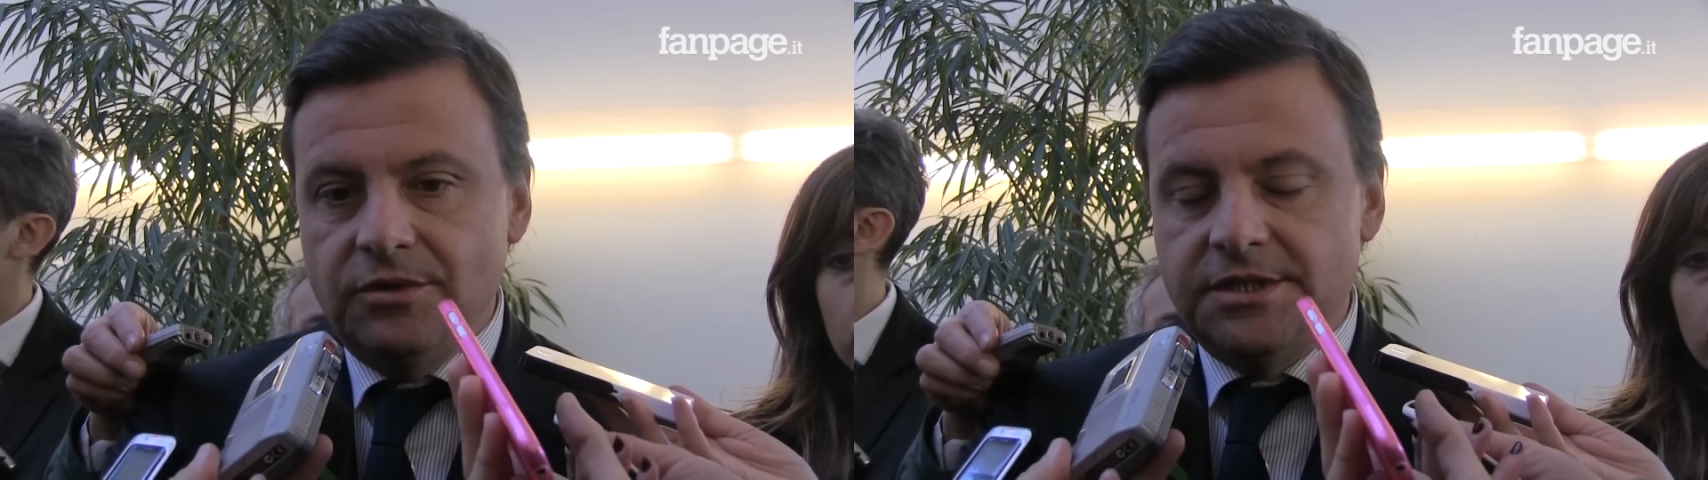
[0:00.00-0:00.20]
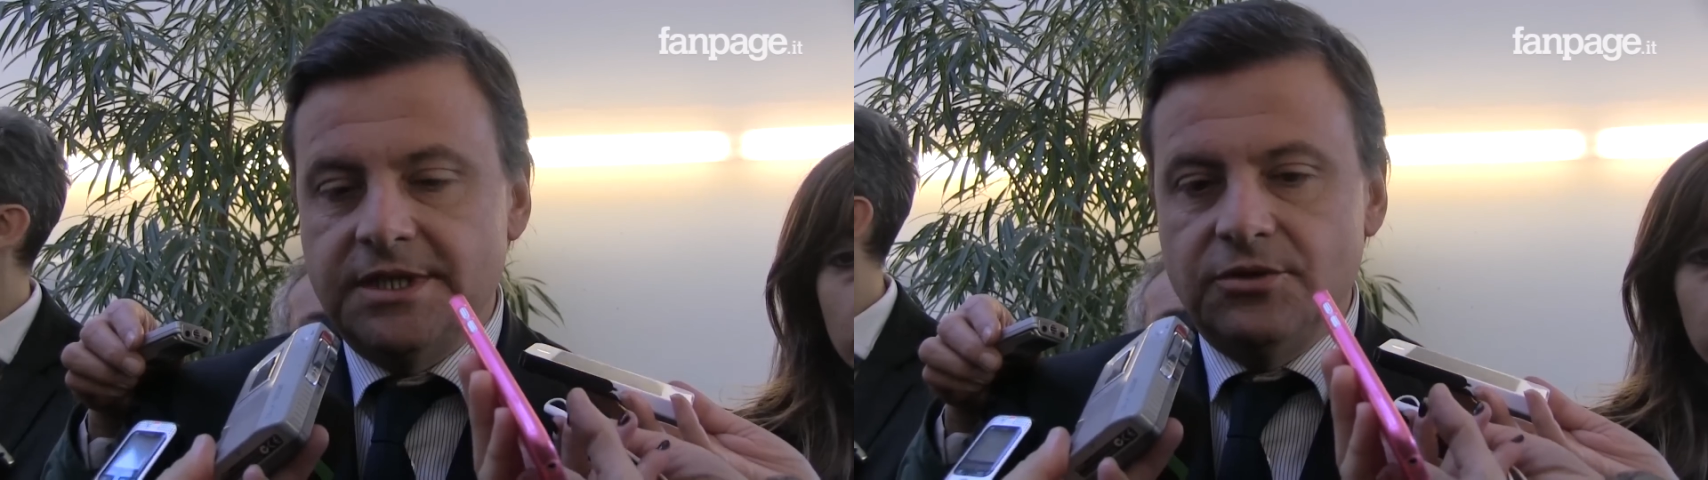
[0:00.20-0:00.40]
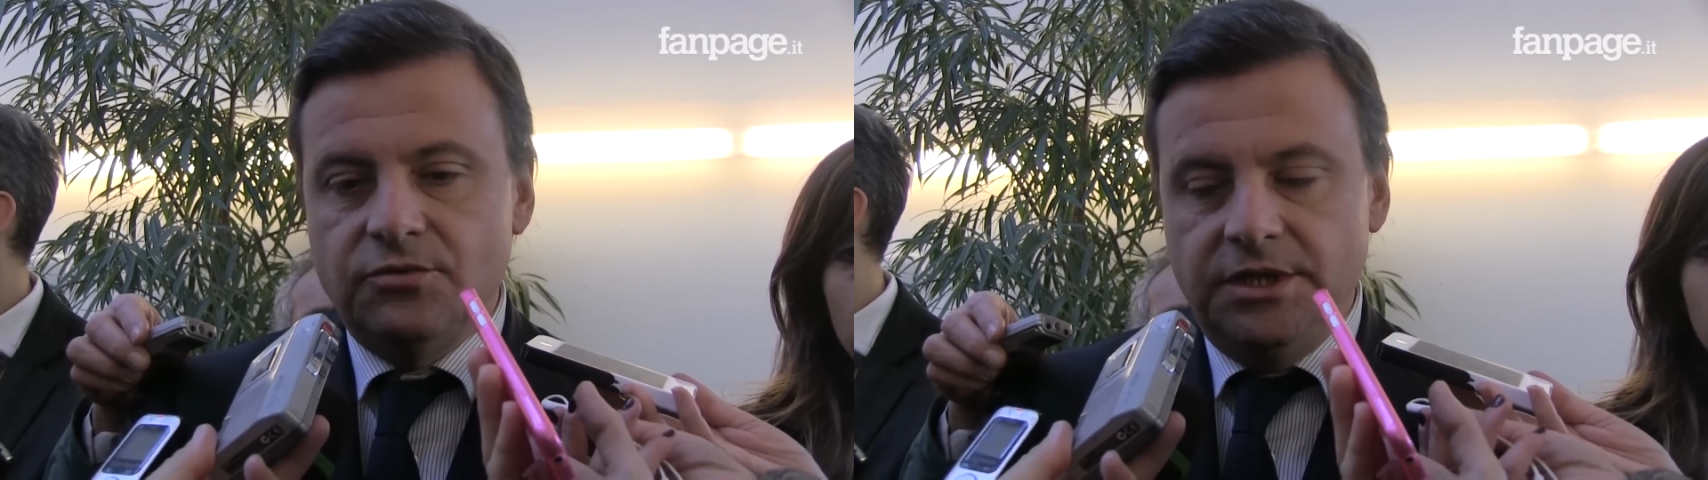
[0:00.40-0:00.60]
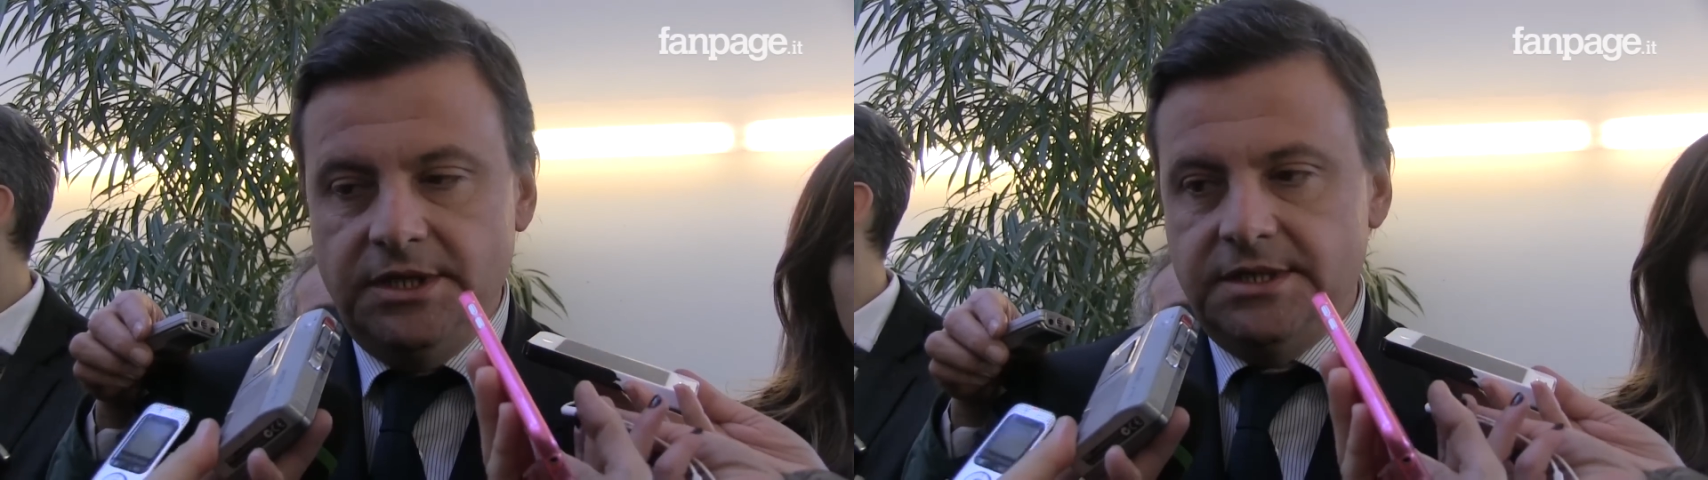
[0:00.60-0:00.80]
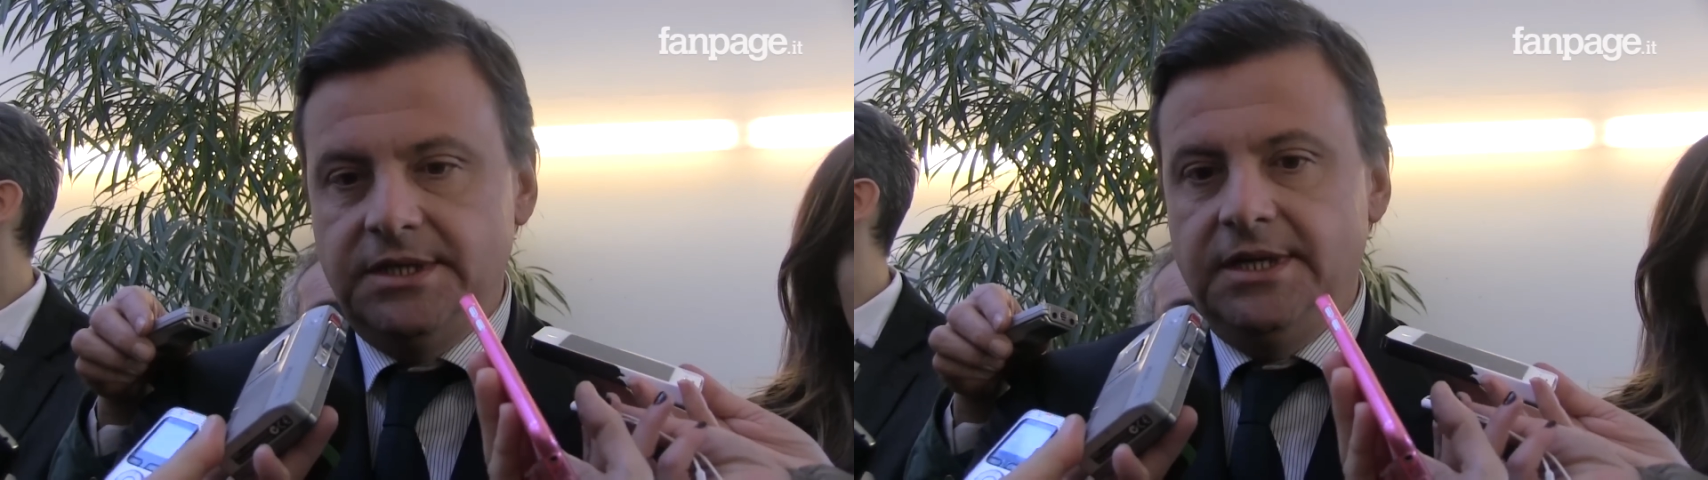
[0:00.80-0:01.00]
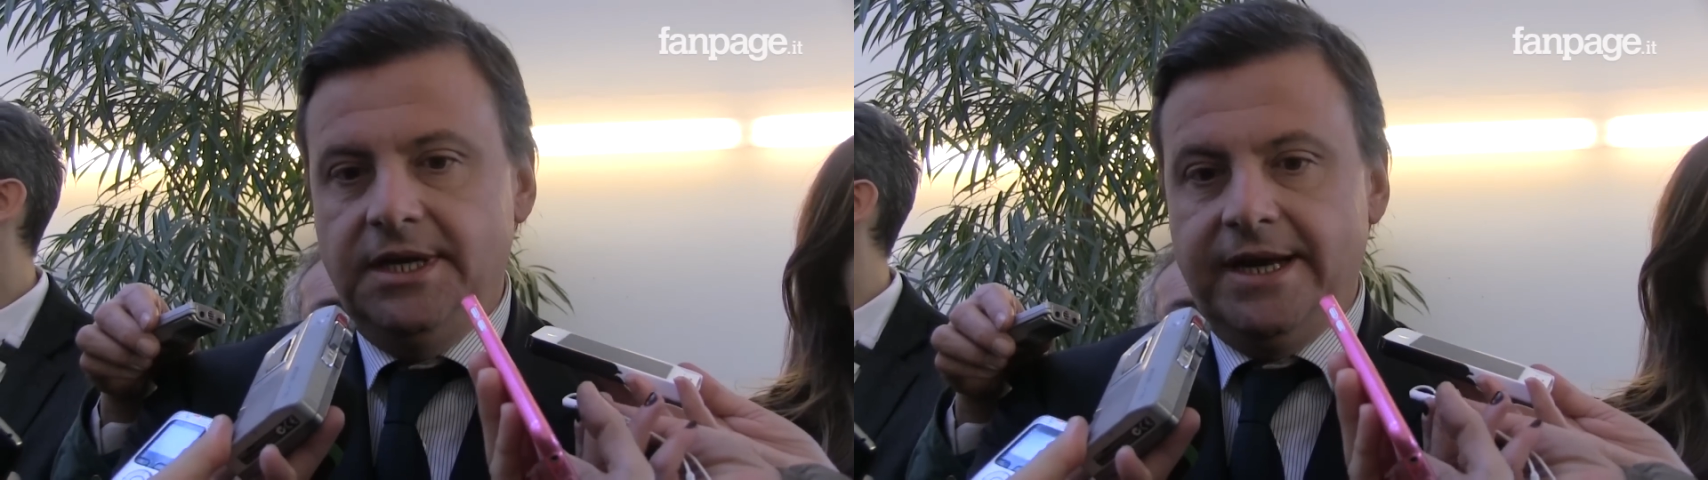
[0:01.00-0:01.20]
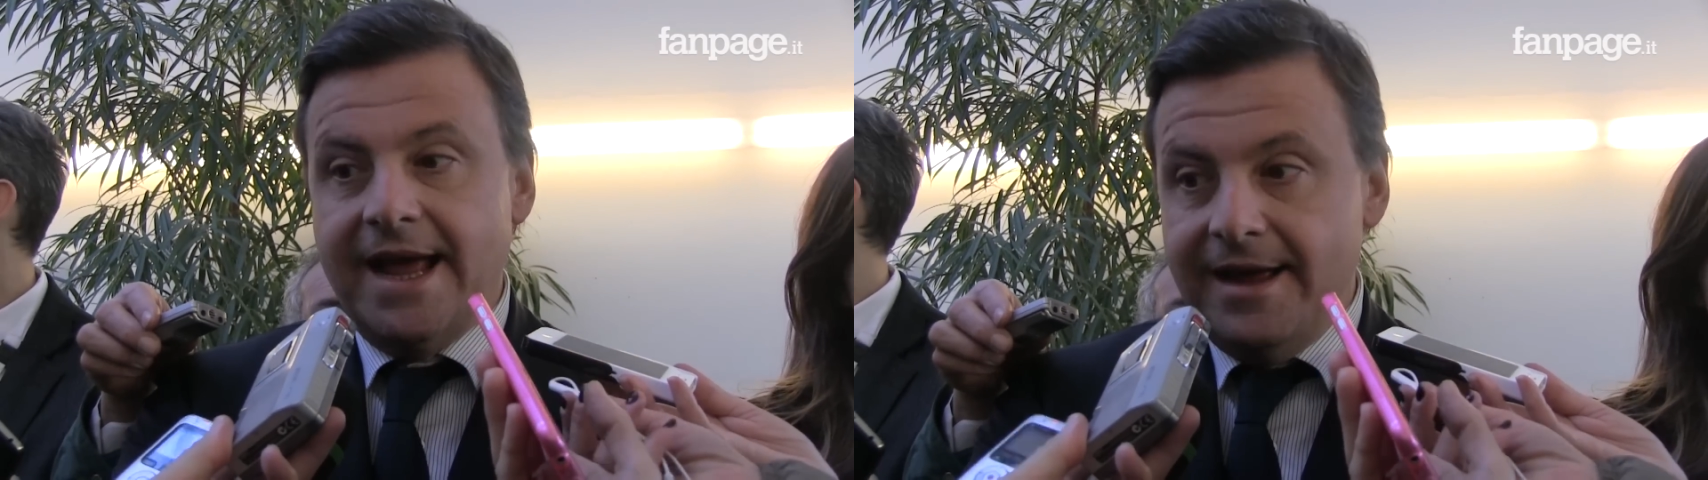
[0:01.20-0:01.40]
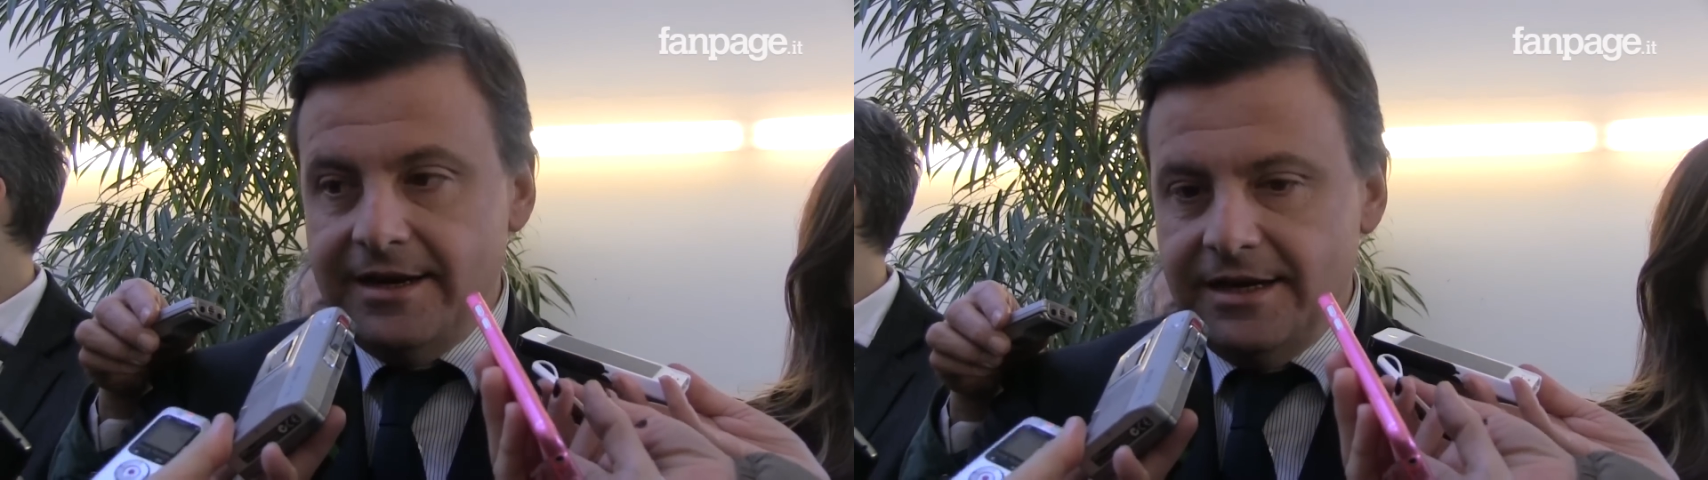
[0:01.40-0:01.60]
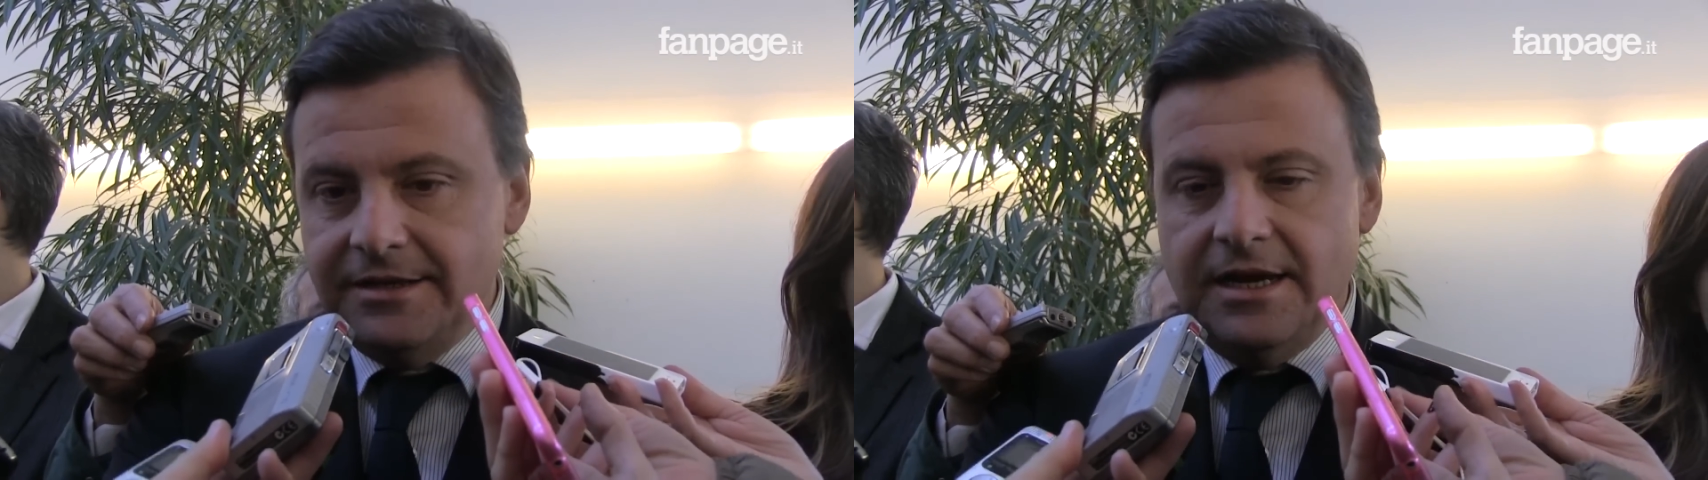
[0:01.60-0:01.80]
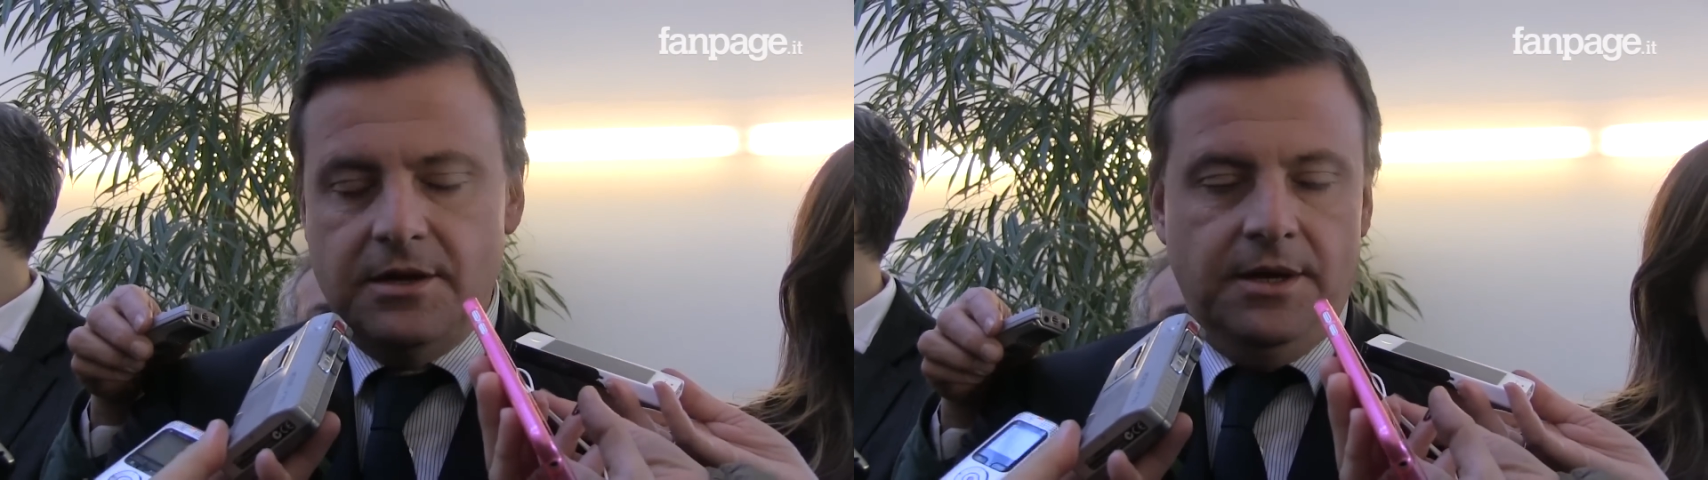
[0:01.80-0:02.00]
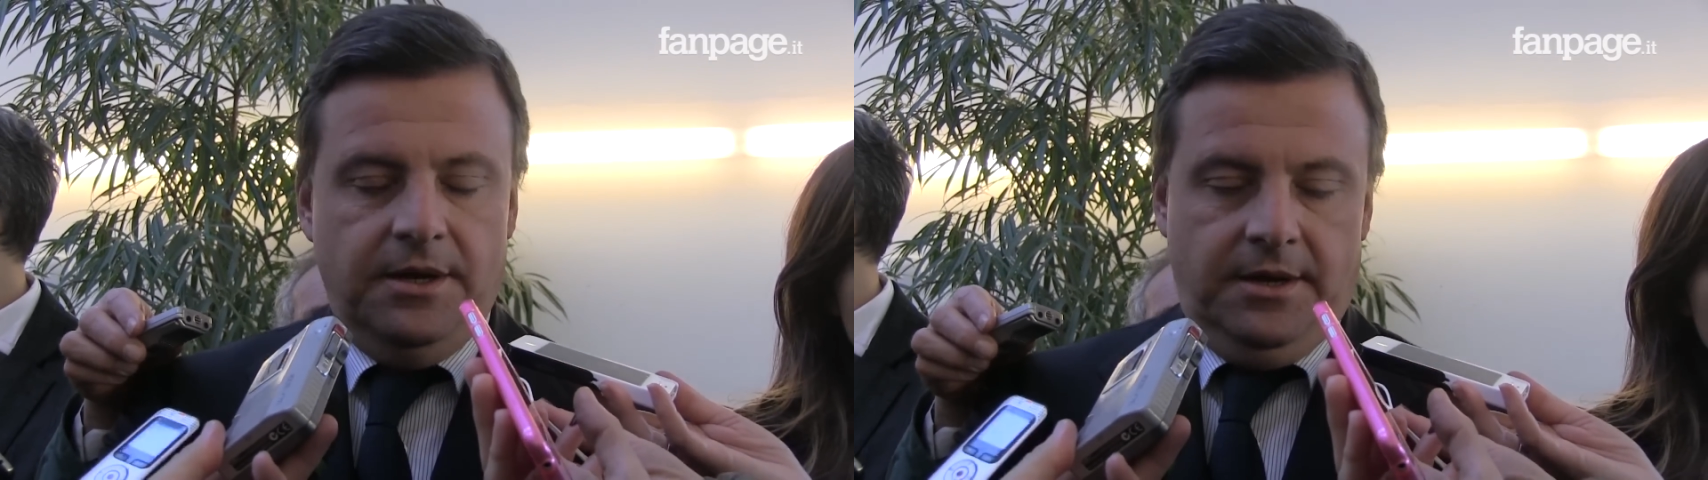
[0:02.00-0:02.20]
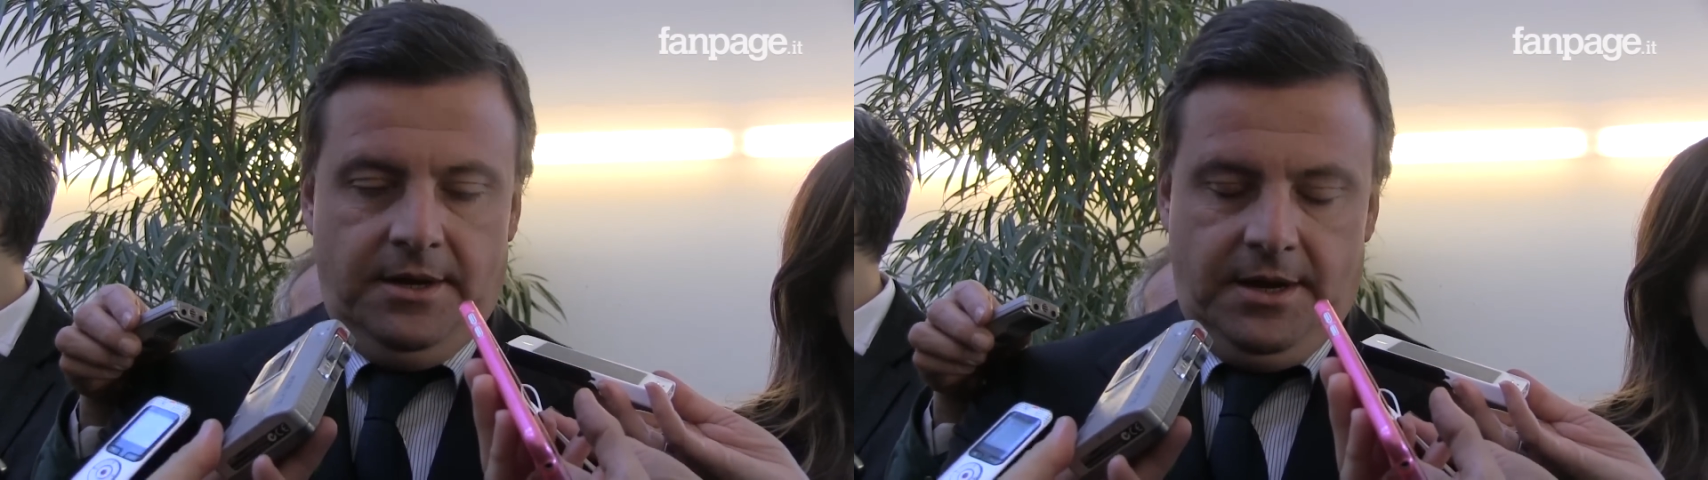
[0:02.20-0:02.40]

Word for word: quindi Stati Uniti, Canada,